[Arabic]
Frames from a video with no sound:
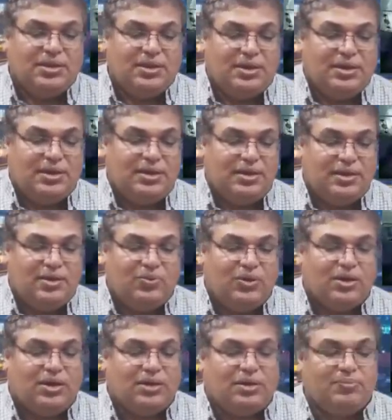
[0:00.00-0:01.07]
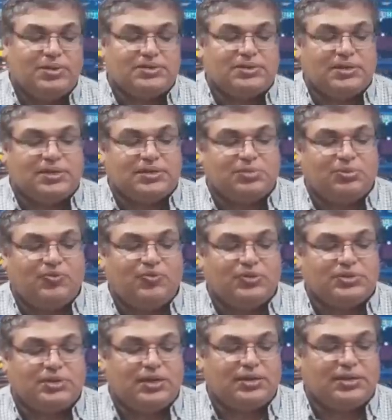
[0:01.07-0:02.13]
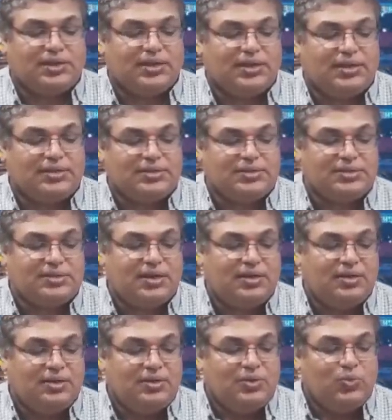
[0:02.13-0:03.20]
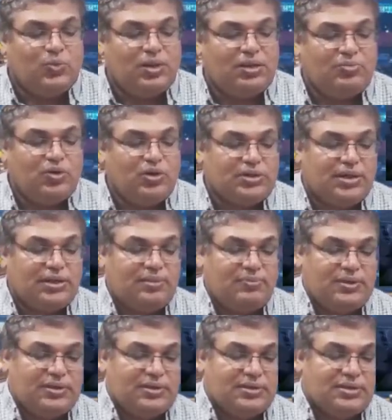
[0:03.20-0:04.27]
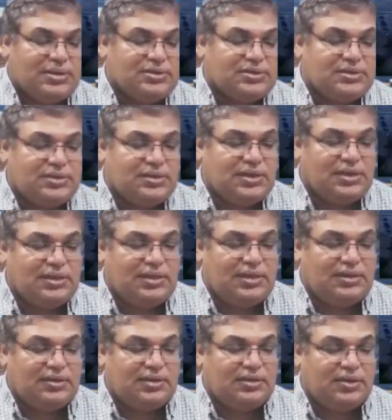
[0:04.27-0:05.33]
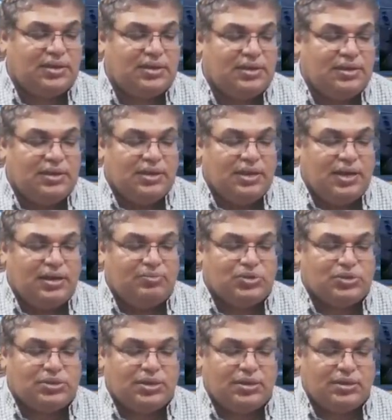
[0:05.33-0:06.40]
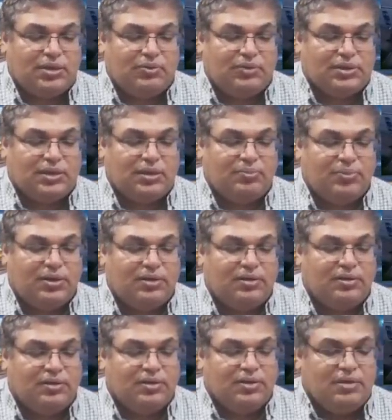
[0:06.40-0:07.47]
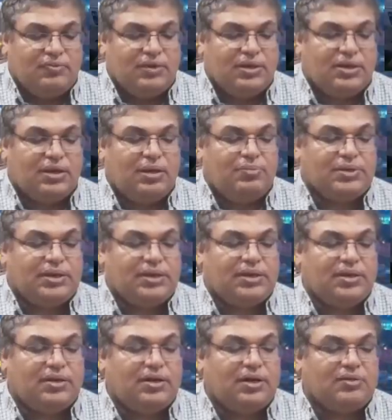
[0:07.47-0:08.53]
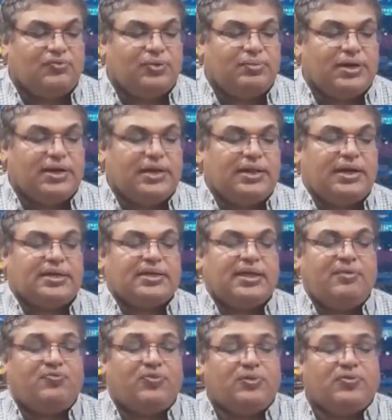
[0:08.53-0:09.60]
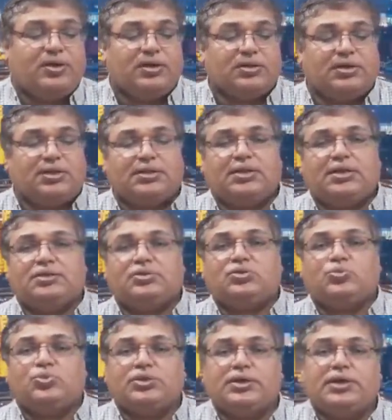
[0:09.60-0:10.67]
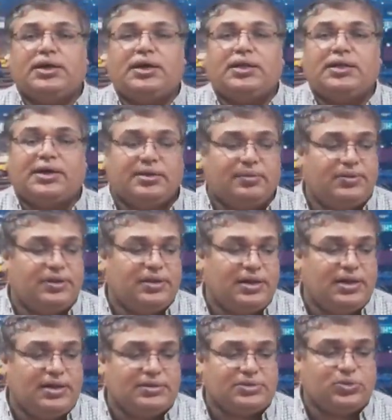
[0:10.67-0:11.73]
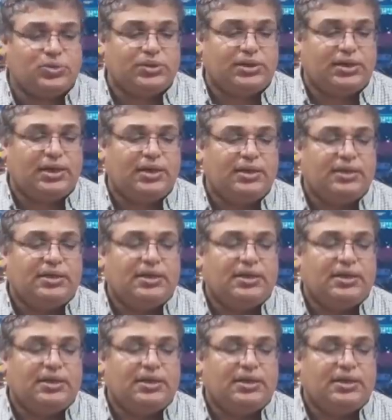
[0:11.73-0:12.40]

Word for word: آه وقال مصدر رسمي في وزاره الخارجيه والمغتربين تجسيدا للاراده المشتركه والرغبه في إقامة علاقات في المجالات كافة فقد قررت الجمهورية العربية السورية